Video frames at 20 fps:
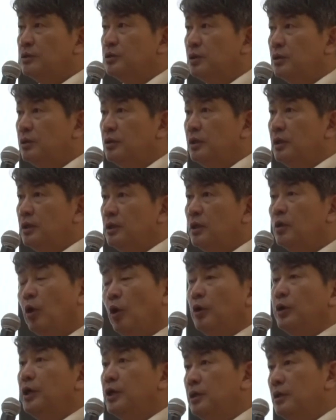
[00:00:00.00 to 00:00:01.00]
그죠? 이
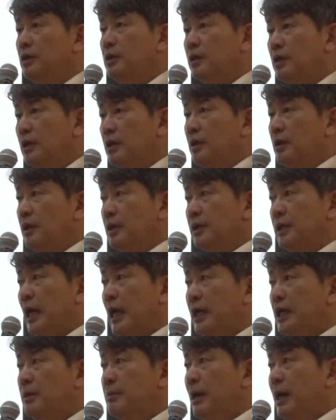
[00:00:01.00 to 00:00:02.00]
거래를
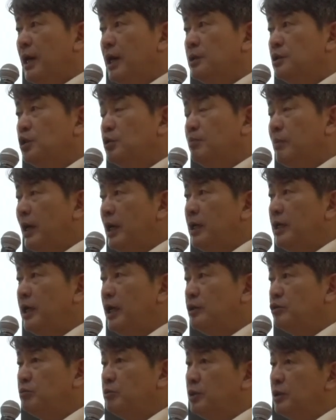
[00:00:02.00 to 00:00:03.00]
양이 많아지고 빨리
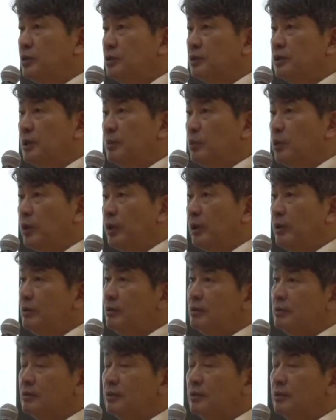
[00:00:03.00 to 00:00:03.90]
해주면 그게 뭐예요?